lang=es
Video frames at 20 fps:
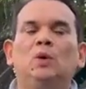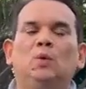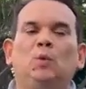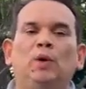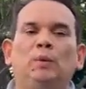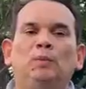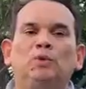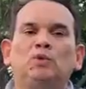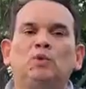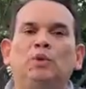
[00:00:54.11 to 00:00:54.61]

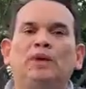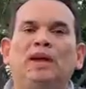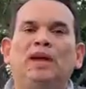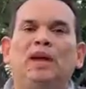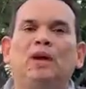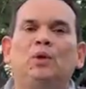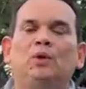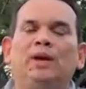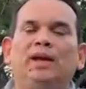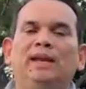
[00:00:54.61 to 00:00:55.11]
pudimos
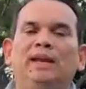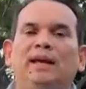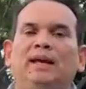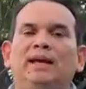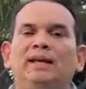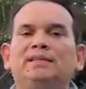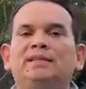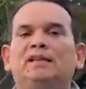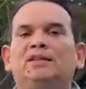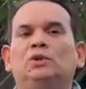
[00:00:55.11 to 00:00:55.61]
ubicarlo en la
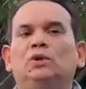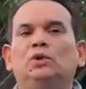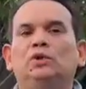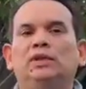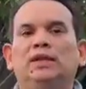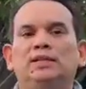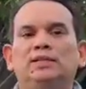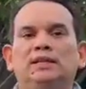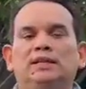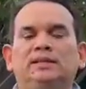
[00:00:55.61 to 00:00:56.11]
casa
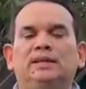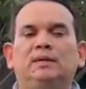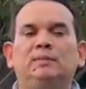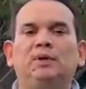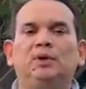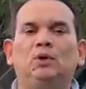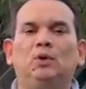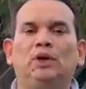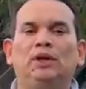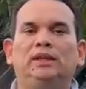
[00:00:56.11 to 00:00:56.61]
donde se
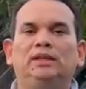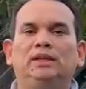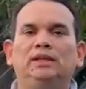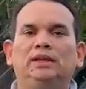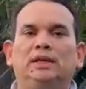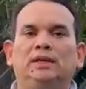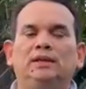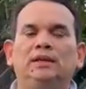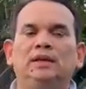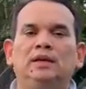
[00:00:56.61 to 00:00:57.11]
terminó de
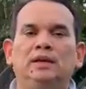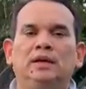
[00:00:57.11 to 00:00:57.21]
tener.